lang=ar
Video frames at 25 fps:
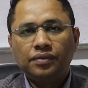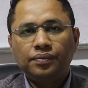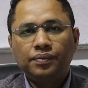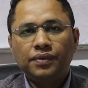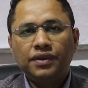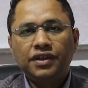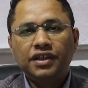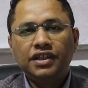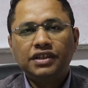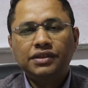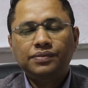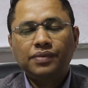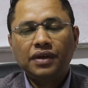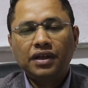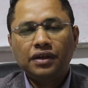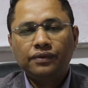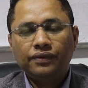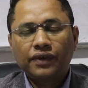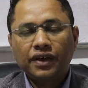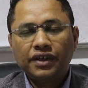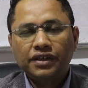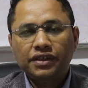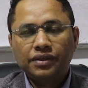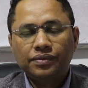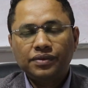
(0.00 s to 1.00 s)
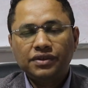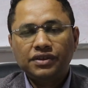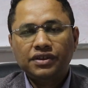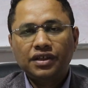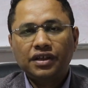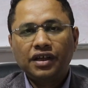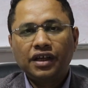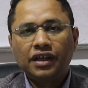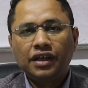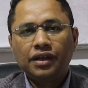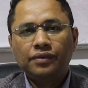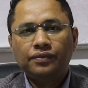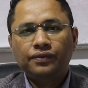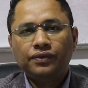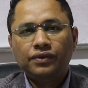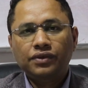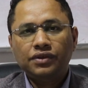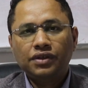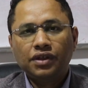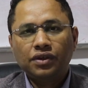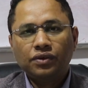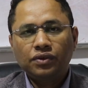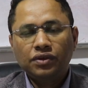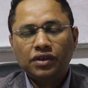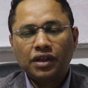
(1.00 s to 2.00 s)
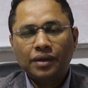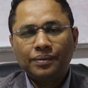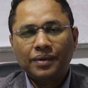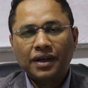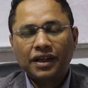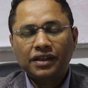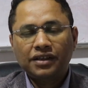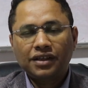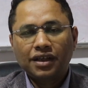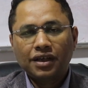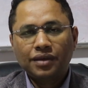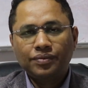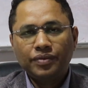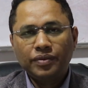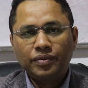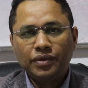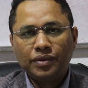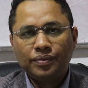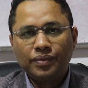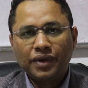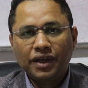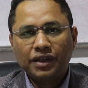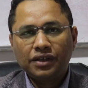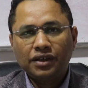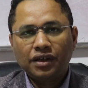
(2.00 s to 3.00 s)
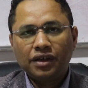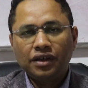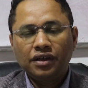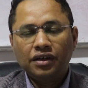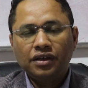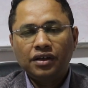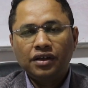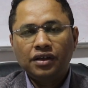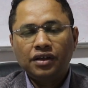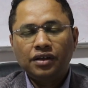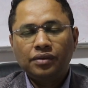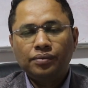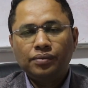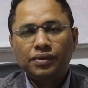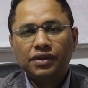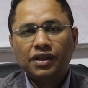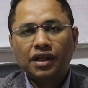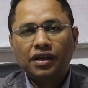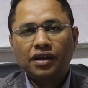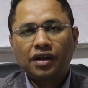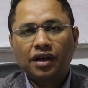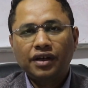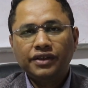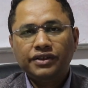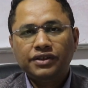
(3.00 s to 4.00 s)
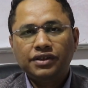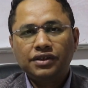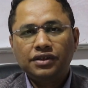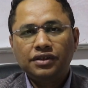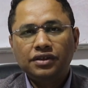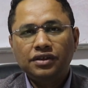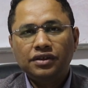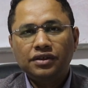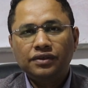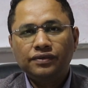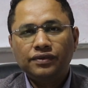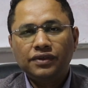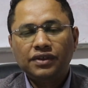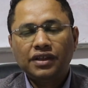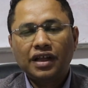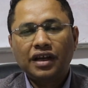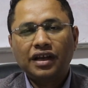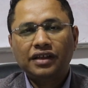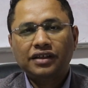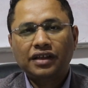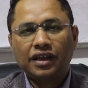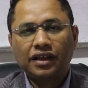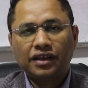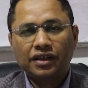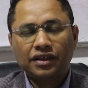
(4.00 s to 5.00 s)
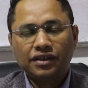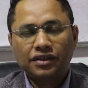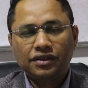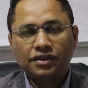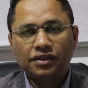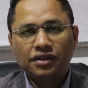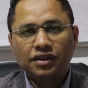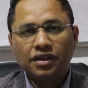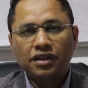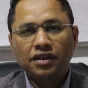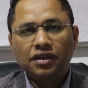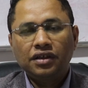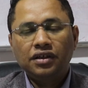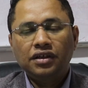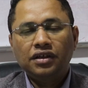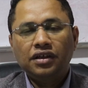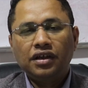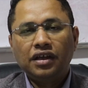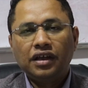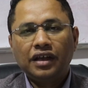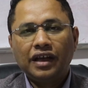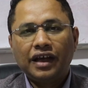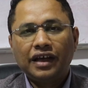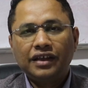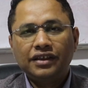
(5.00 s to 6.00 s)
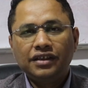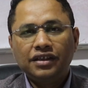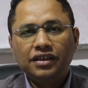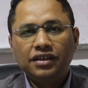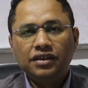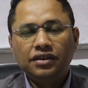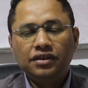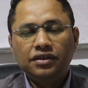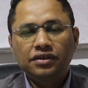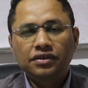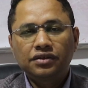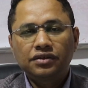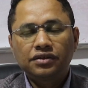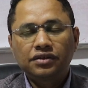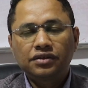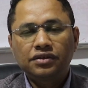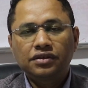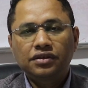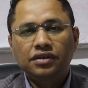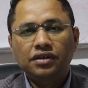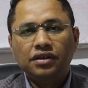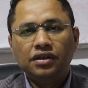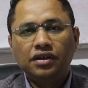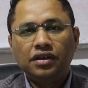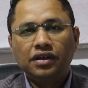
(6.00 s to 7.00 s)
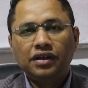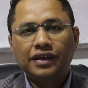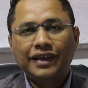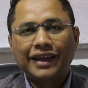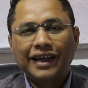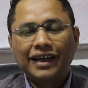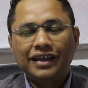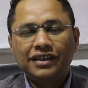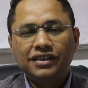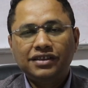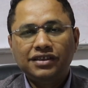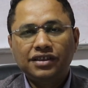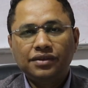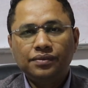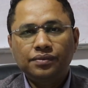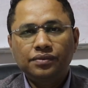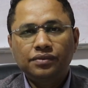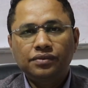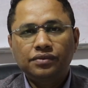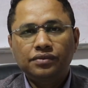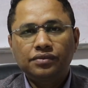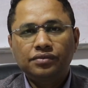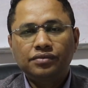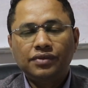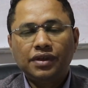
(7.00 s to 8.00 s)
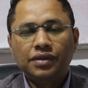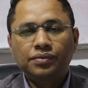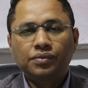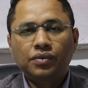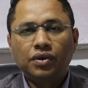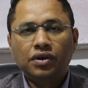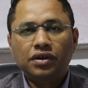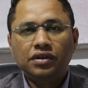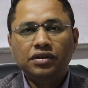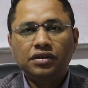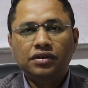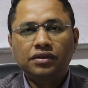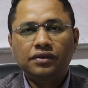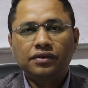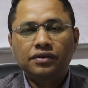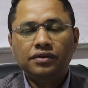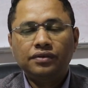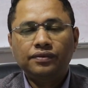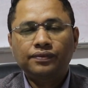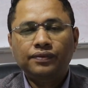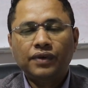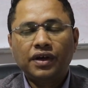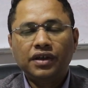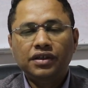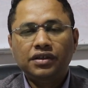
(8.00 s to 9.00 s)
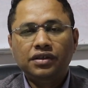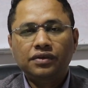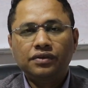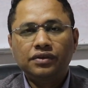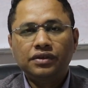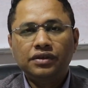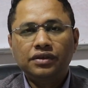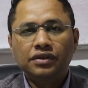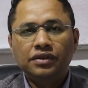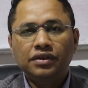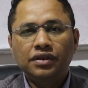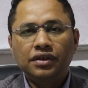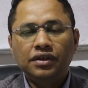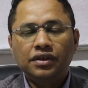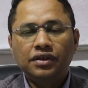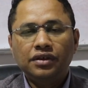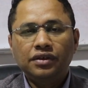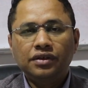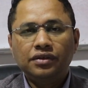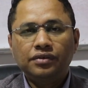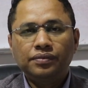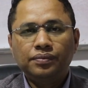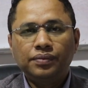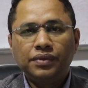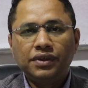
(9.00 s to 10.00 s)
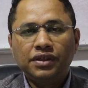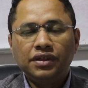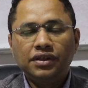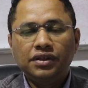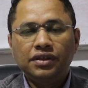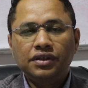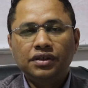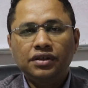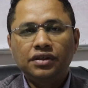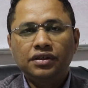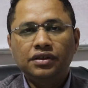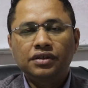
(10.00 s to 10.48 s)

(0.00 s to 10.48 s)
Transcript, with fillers: بالنسبه للفيتامينز اللي احنا المفروض ناخدها بعد تكميم المعده بتنحصر في ثلاث حاجات الحديد الكالسيوم مجموعة فيتامين بي